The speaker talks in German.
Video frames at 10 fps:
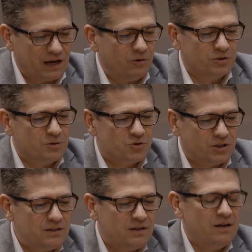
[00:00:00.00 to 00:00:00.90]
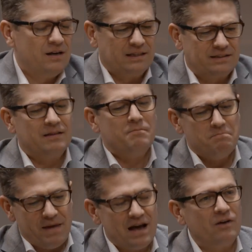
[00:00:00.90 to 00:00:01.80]
ja unterm Strich es
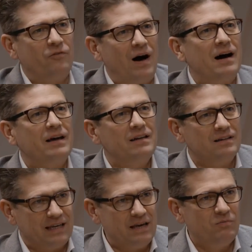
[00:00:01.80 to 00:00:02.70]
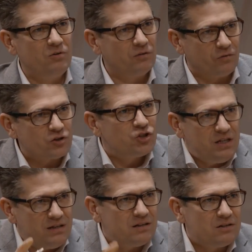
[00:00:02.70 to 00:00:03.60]
mehr Fahrräder geben wird,
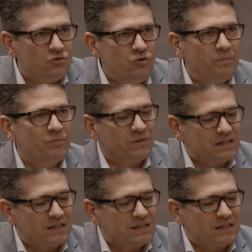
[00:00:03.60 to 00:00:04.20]
verschiedene Typen.